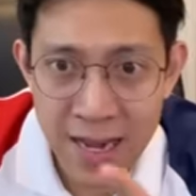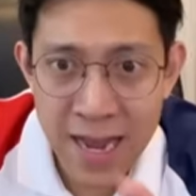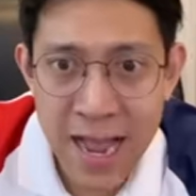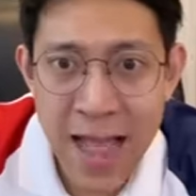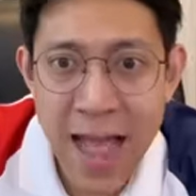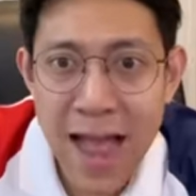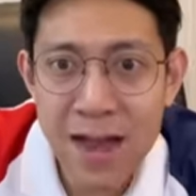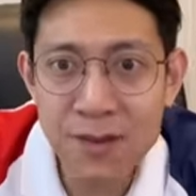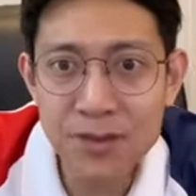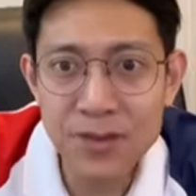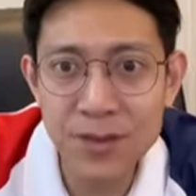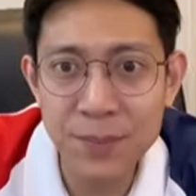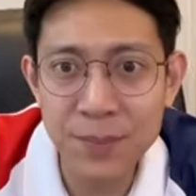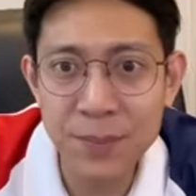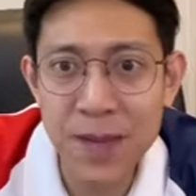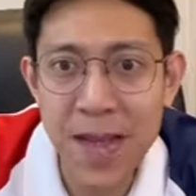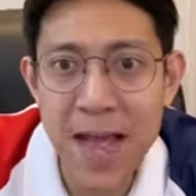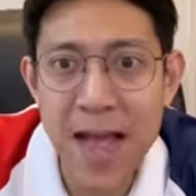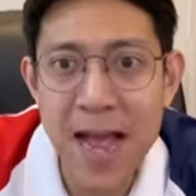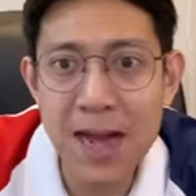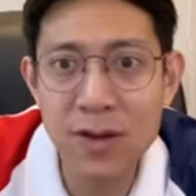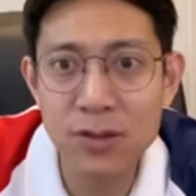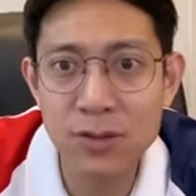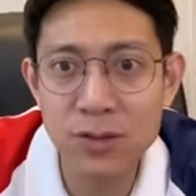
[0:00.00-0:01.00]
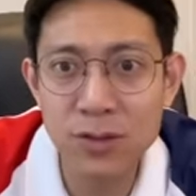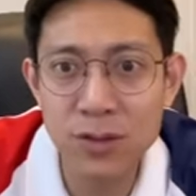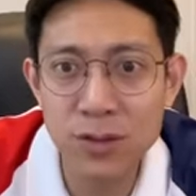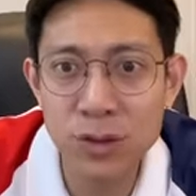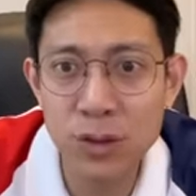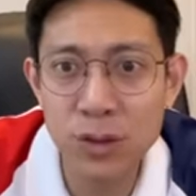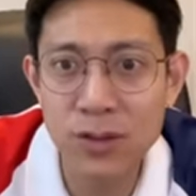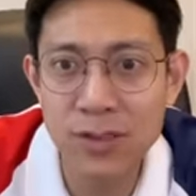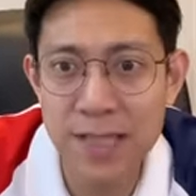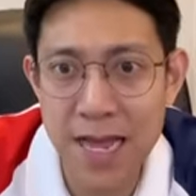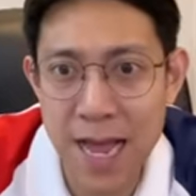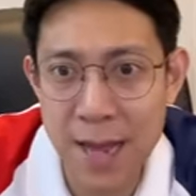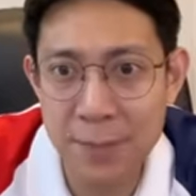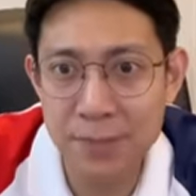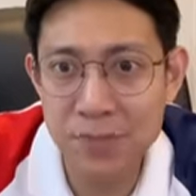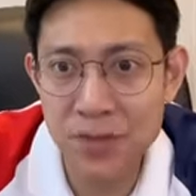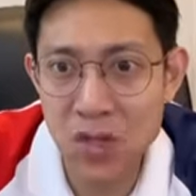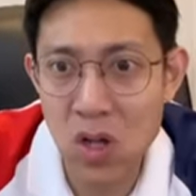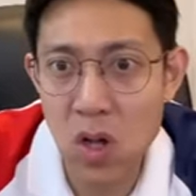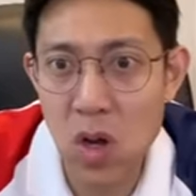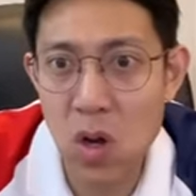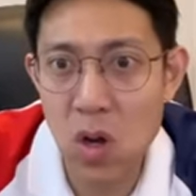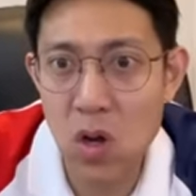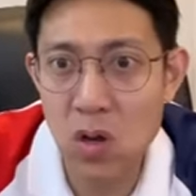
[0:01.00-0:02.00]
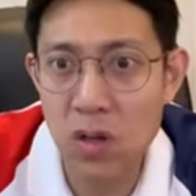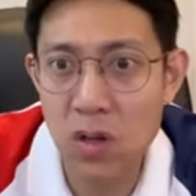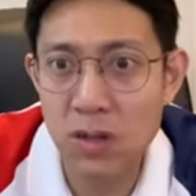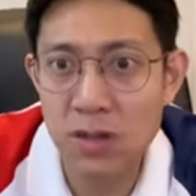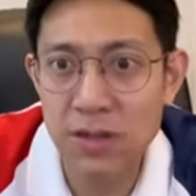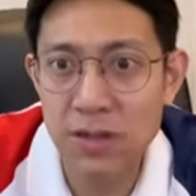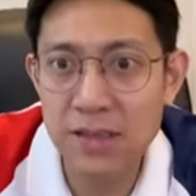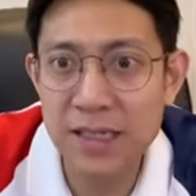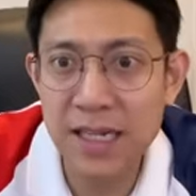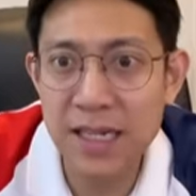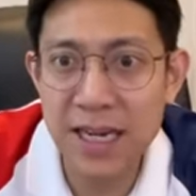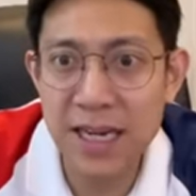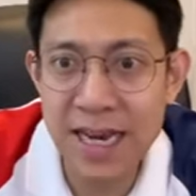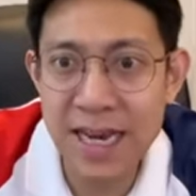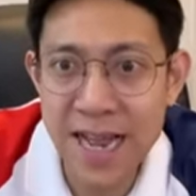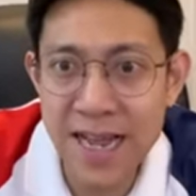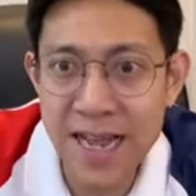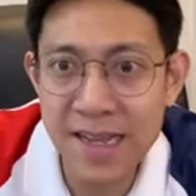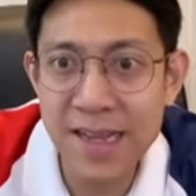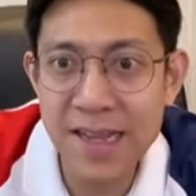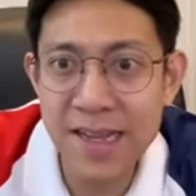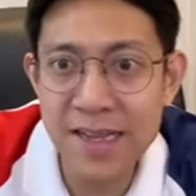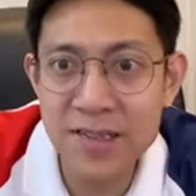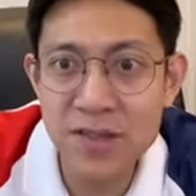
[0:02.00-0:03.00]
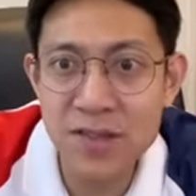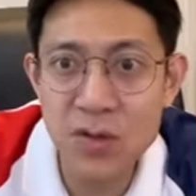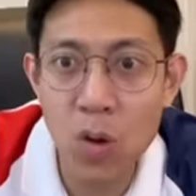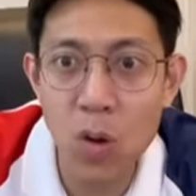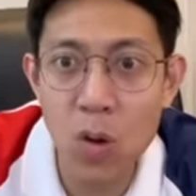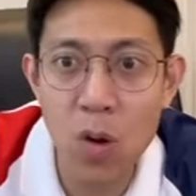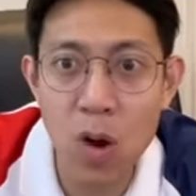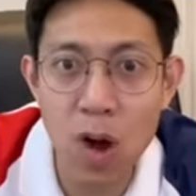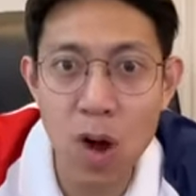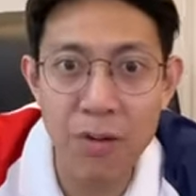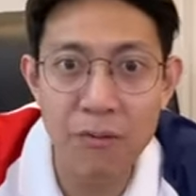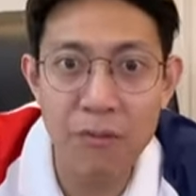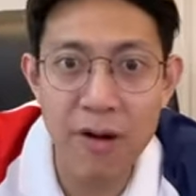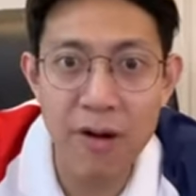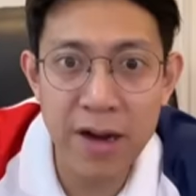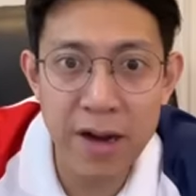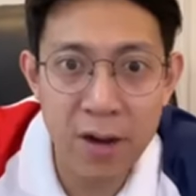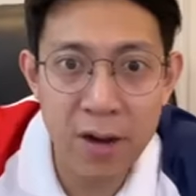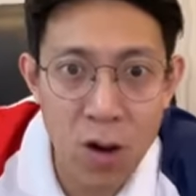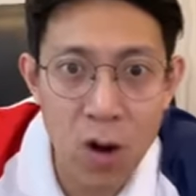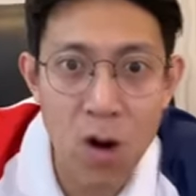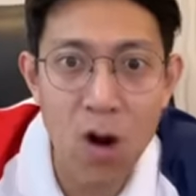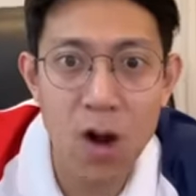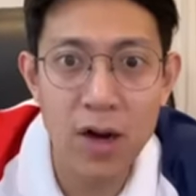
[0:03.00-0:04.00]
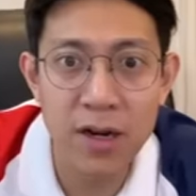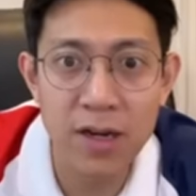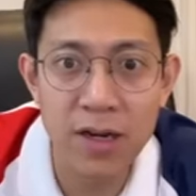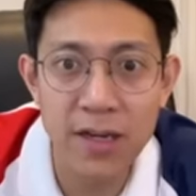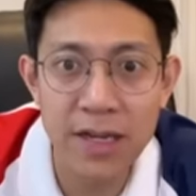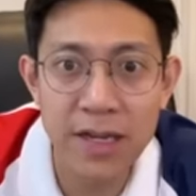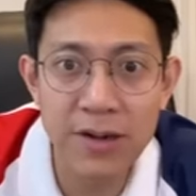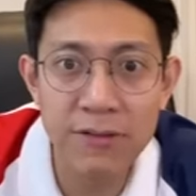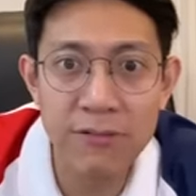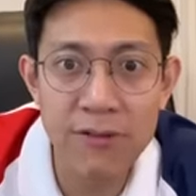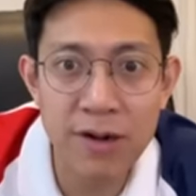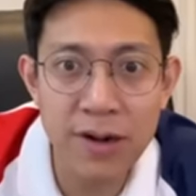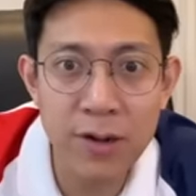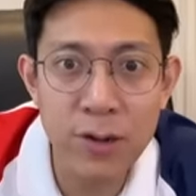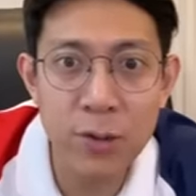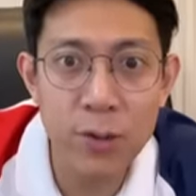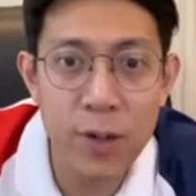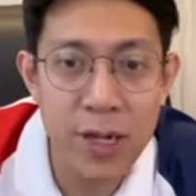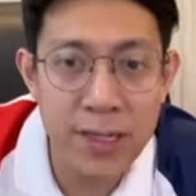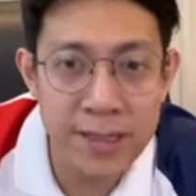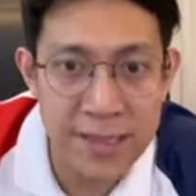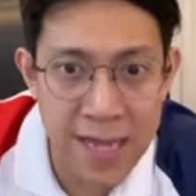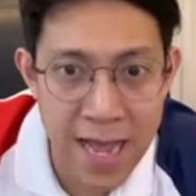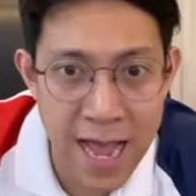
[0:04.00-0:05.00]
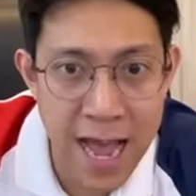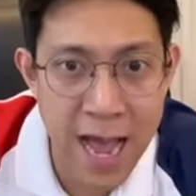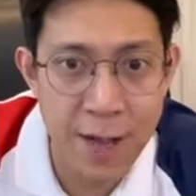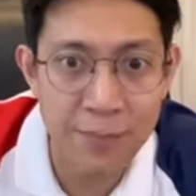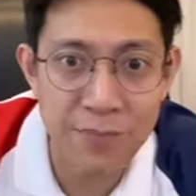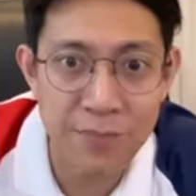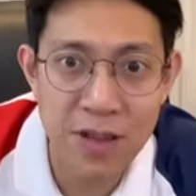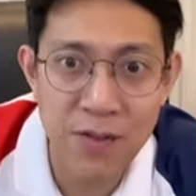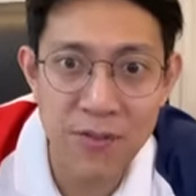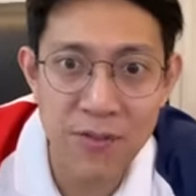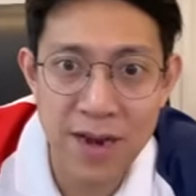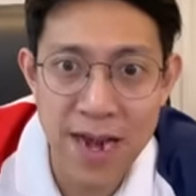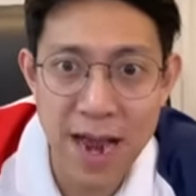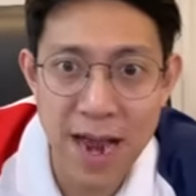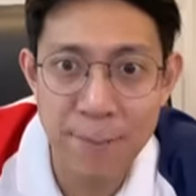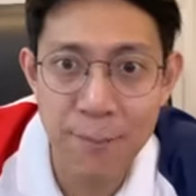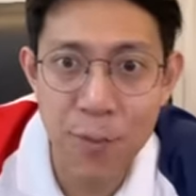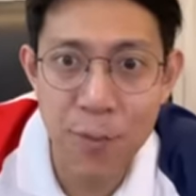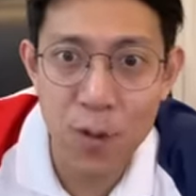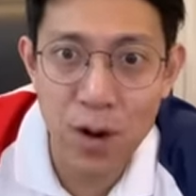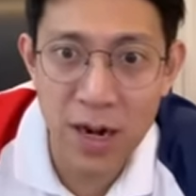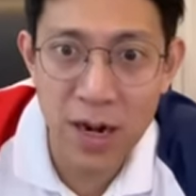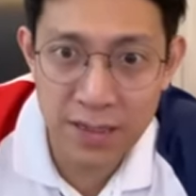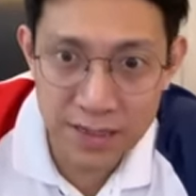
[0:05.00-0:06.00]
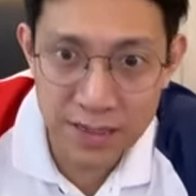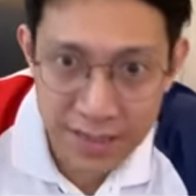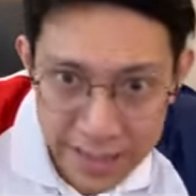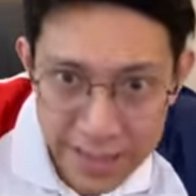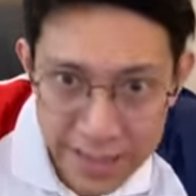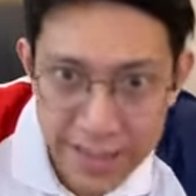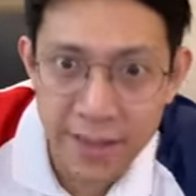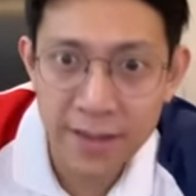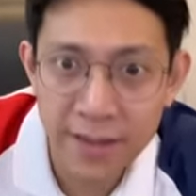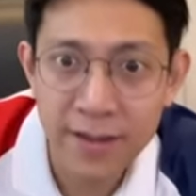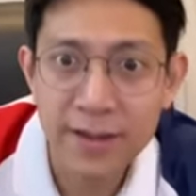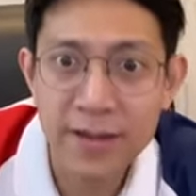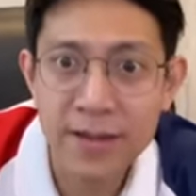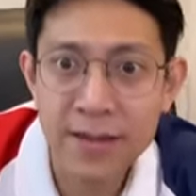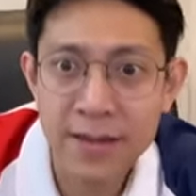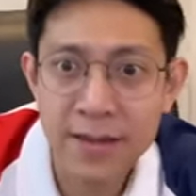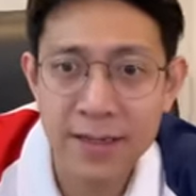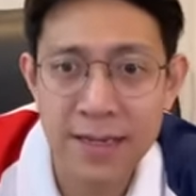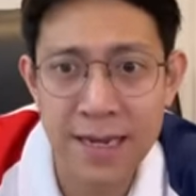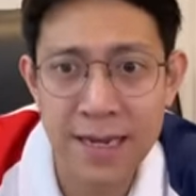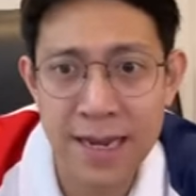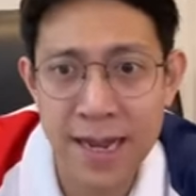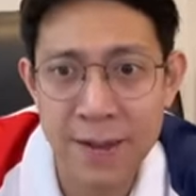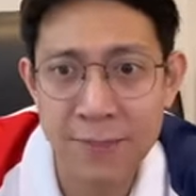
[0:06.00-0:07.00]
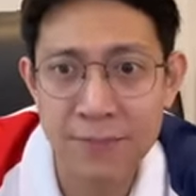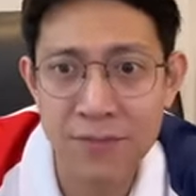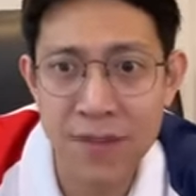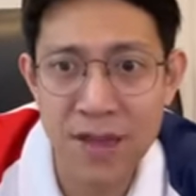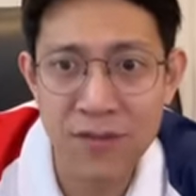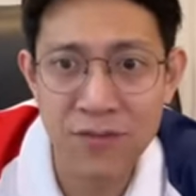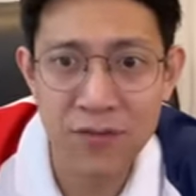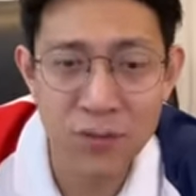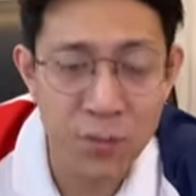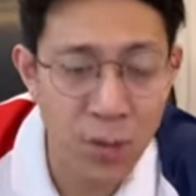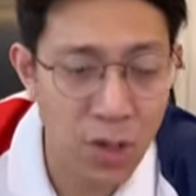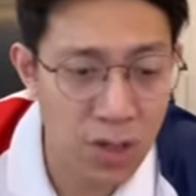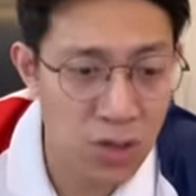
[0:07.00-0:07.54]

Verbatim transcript: เก้าสิบเก้าจุดสามสอง the latest goal on record in regular time ในเวลาปกตินะครับในฟุตบอล